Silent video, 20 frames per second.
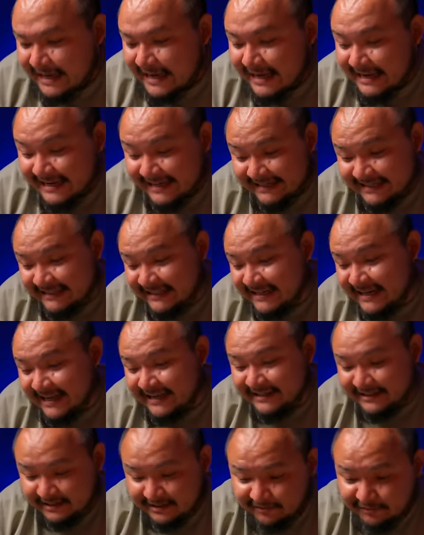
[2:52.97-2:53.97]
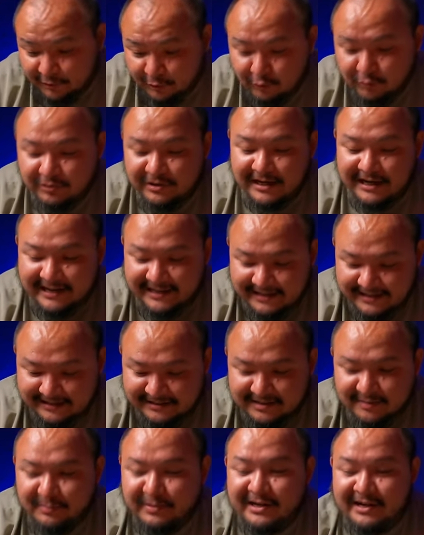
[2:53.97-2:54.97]
Если я не совру, да, я
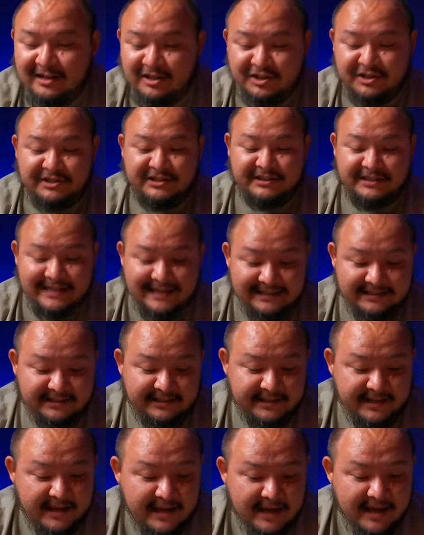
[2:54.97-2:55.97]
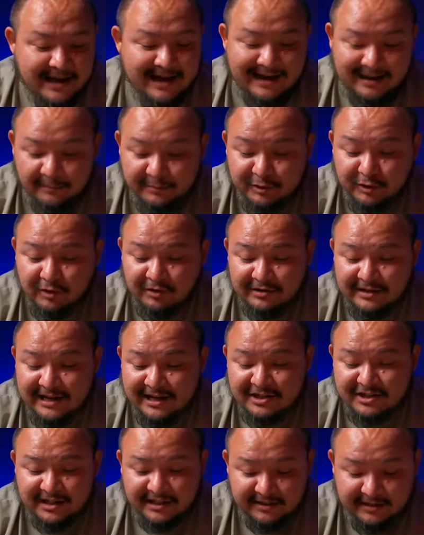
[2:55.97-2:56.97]
насобирал 16. Обзор
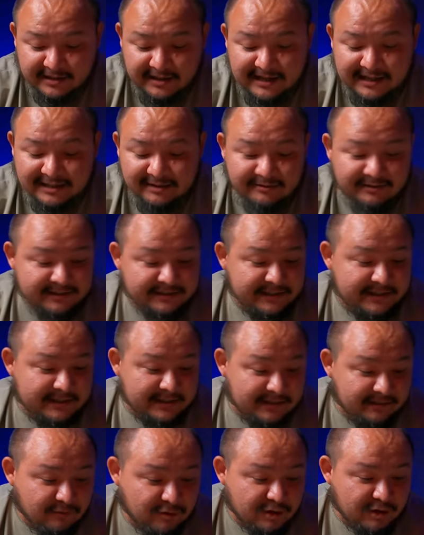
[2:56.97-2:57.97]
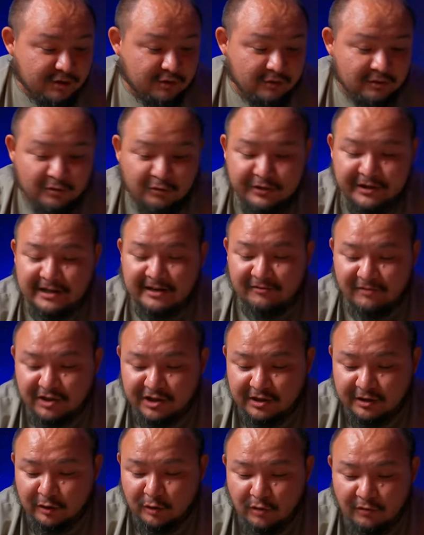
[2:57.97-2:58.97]
также откладывался от того, что у них
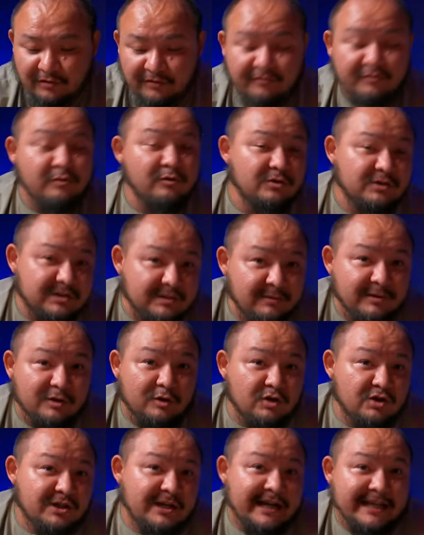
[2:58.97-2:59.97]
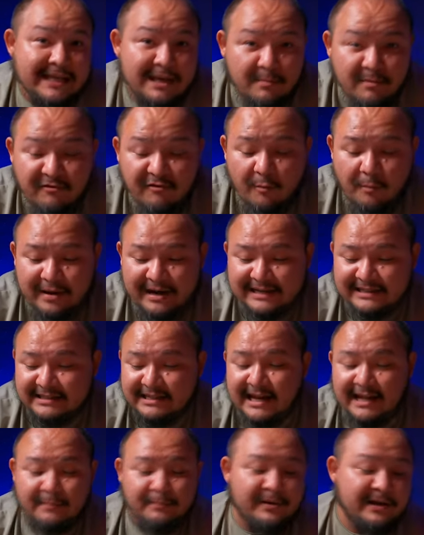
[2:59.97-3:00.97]
вышел новый вкус, и мы тоже хотим его
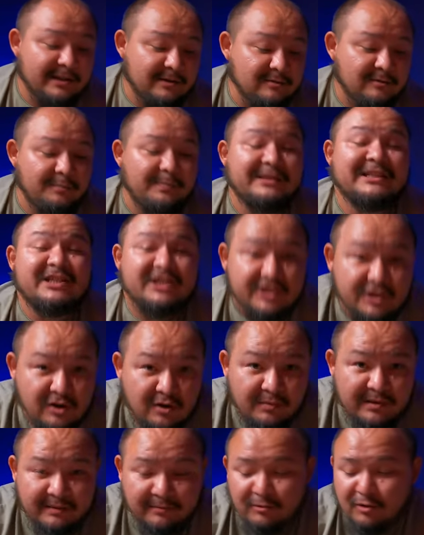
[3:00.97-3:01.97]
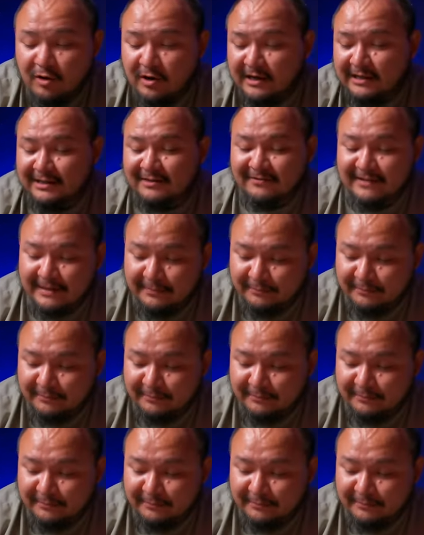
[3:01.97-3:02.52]
показать, поэтому подождем немного, давай